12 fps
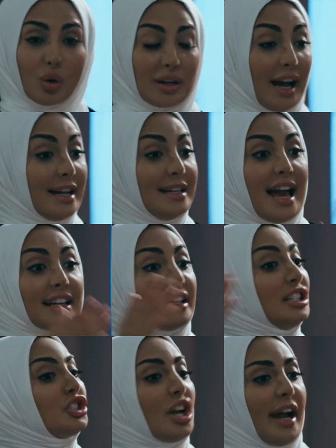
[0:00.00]
وقايل لها
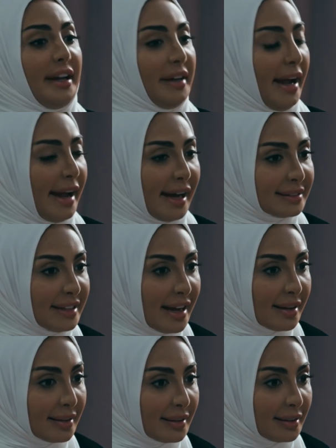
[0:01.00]
كل شيء عن حياتنا
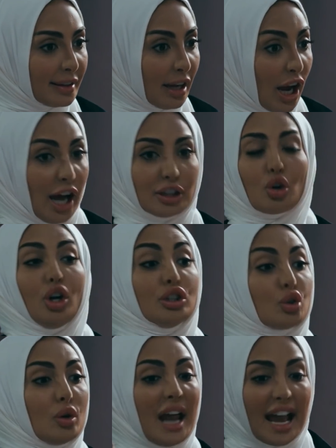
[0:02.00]
إيه، تروح
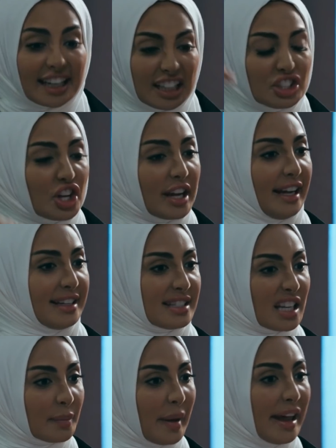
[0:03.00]
تقول لها كل شيء قاعد
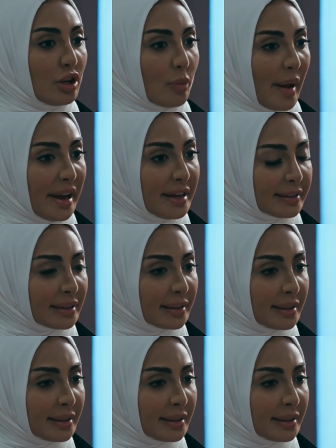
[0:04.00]
يصير بيني وبينك